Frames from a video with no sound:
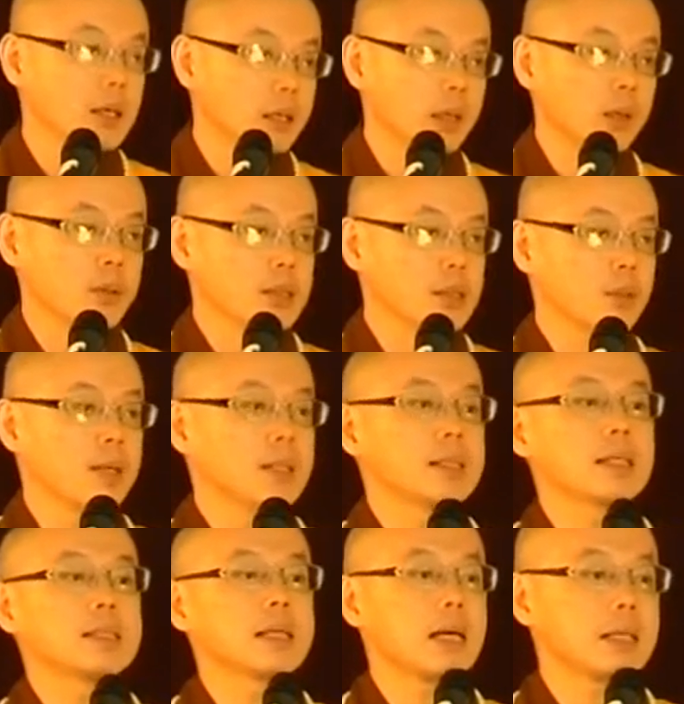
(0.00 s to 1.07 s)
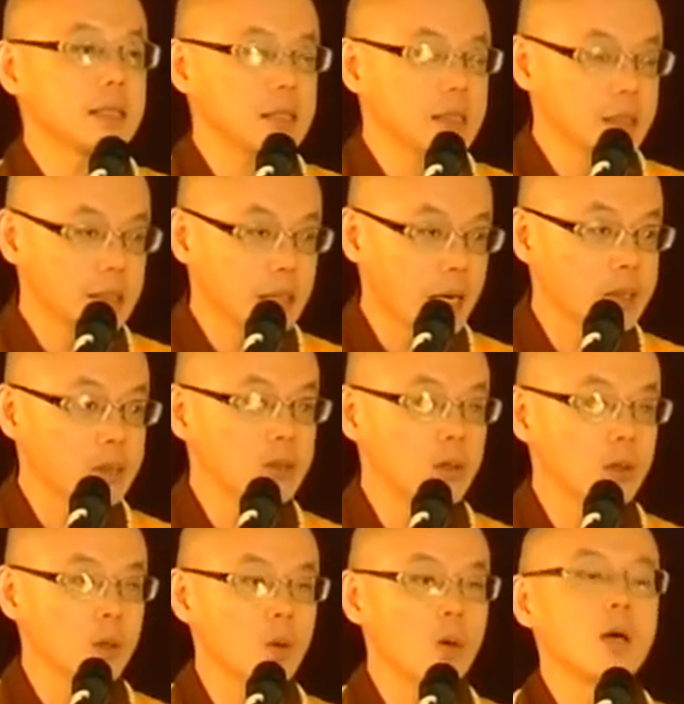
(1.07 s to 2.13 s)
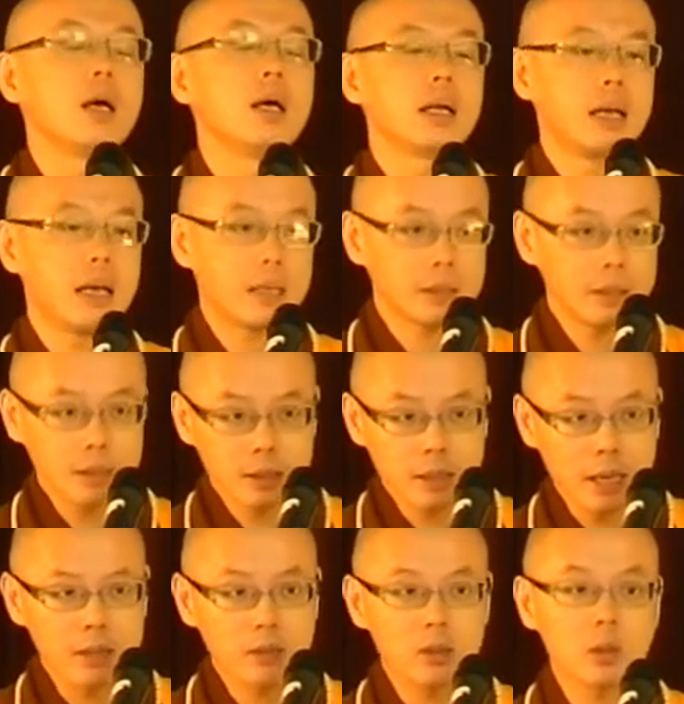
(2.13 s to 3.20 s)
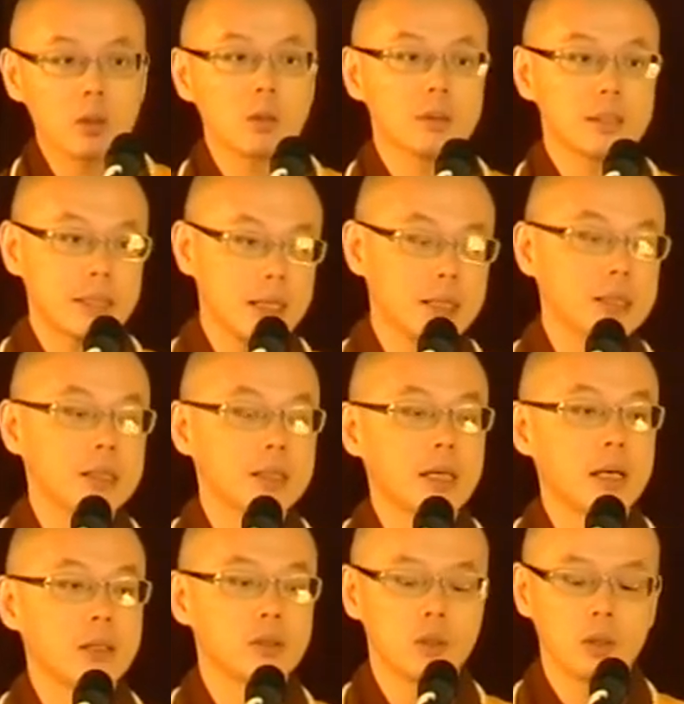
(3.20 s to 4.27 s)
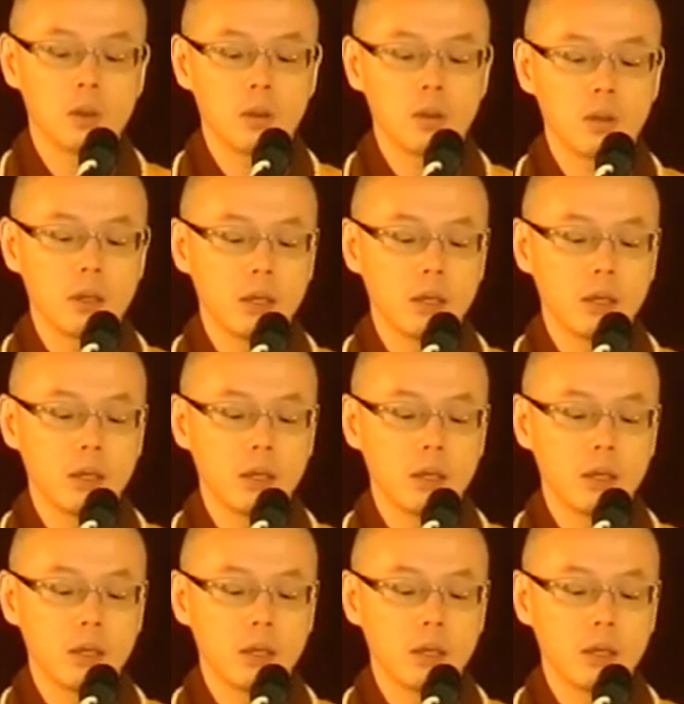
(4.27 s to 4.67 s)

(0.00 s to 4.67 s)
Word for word: 你会喜欢参加一日禅修、两日禅修、三日禅修。